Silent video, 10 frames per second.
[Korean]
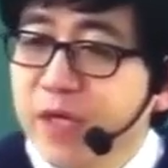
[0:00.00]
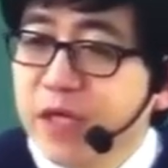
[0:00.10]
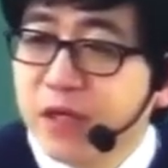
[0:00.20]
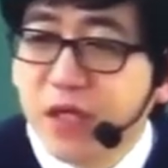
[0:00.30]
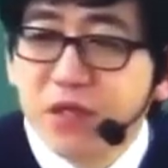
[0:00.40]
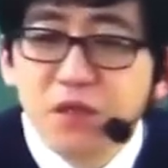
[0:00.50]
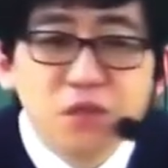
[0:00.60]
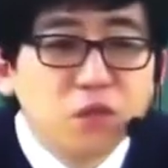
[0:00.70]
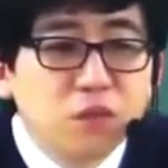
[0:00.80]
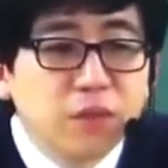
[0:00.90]
이건
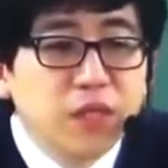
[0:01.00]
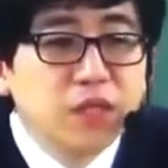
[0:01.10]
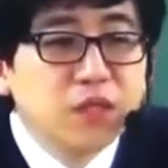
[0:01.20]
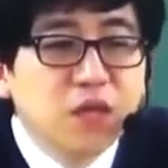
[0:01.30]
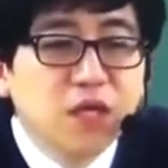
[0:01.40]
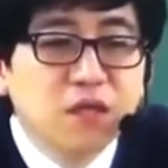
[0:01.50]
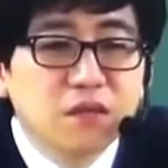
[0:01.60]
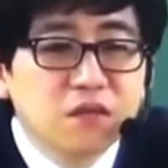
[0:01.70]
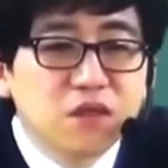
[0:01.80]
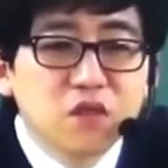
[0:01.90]
행정소송법이 인정하는
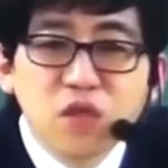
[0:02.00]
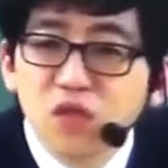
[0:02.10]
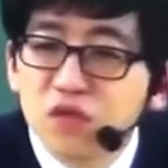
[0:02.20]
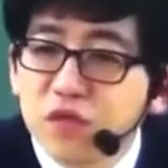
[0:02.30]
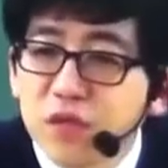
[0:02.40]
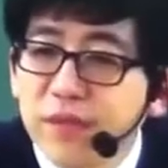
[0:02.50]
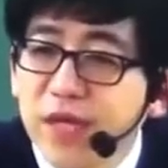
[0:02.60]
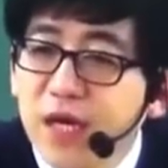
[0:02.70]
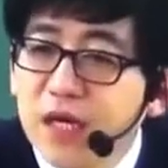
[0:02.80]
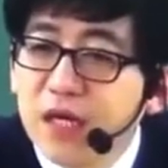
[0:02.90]
특수한 규정입니다.